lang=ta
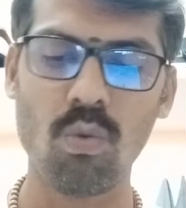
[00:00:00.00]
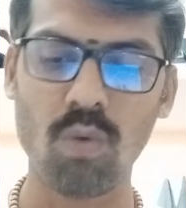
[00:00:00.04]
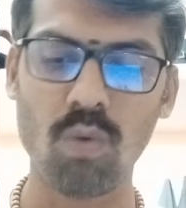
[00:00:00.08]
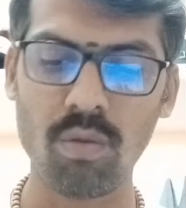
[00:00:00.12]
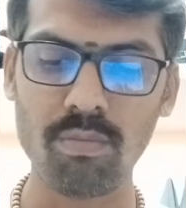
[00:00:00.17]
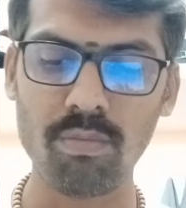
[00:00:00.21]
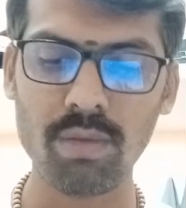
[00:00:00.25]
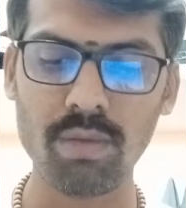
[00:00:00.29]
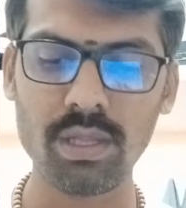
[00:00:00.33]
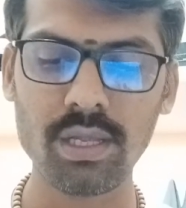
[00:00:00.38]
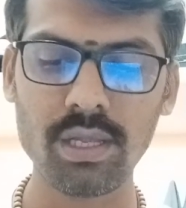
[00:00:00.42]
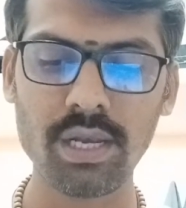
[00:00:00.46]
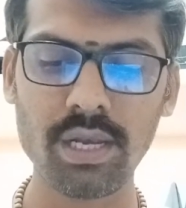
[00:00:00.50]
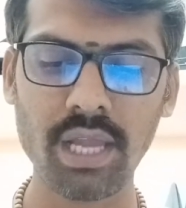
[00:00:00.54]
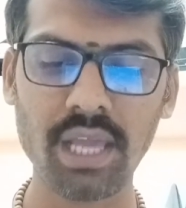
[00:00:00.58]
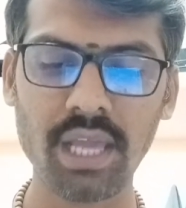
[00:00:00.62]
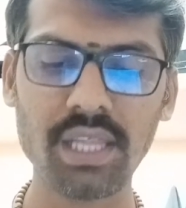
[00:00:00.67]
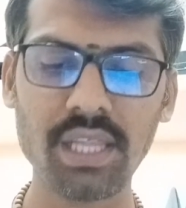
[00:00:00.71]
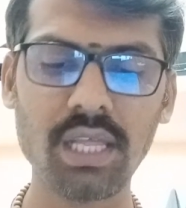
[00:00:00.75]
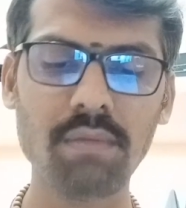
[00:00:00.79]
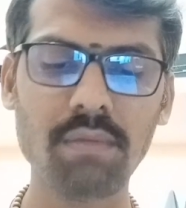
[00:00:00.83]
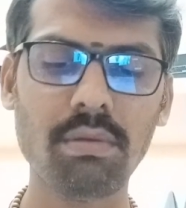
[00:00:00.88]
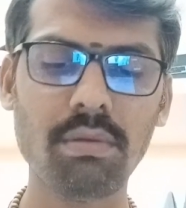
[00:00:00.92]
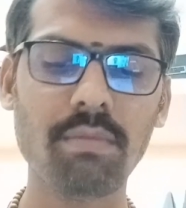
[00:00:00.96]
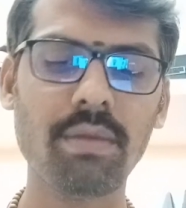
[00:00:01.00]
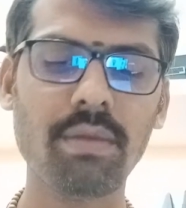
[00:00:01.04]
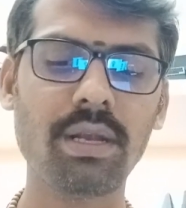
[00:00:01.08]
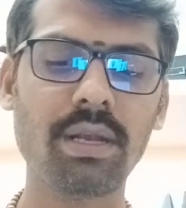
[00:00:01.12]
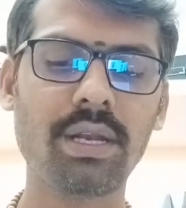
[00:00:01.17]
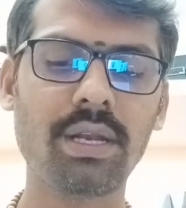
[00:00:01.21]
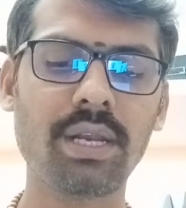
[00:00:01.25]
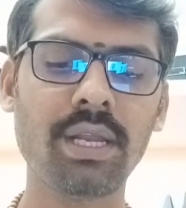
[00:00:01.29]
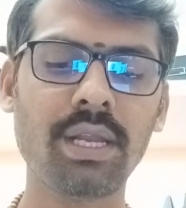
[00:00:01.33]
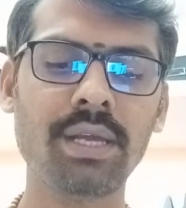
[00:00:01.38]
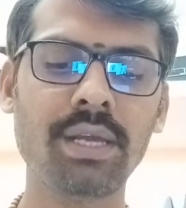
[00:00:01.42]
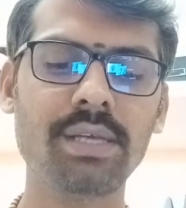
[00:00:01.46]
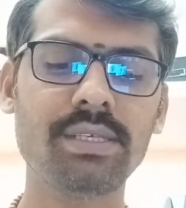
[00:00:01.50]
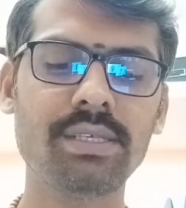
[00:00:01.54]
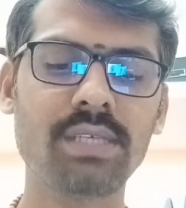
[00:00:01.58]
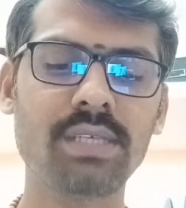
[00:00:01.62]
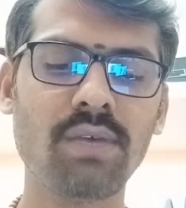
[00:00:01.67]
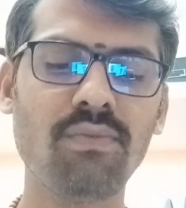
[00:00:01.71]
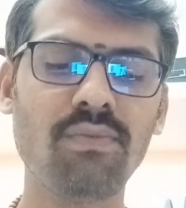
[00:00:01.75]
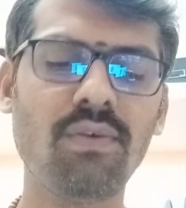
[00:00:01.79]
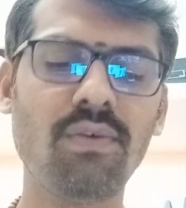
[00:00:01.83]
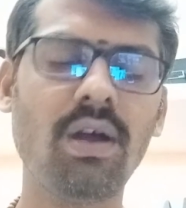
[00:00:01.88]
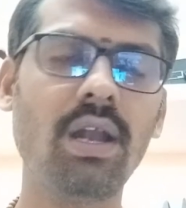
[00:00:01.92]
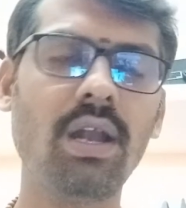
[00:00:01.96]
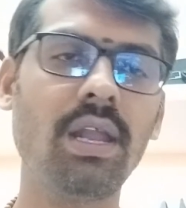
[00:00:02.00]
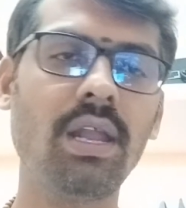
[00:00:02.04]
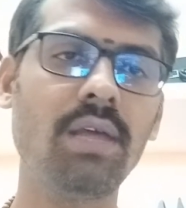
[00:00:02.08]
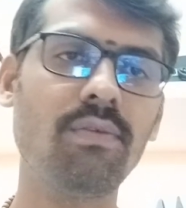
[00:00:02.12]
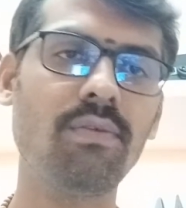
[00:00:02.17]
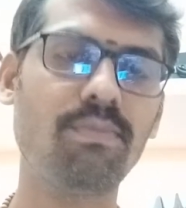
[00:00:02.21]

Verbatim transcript: ஒன்பது நெய் தீபமேற்றி செவ்வாழை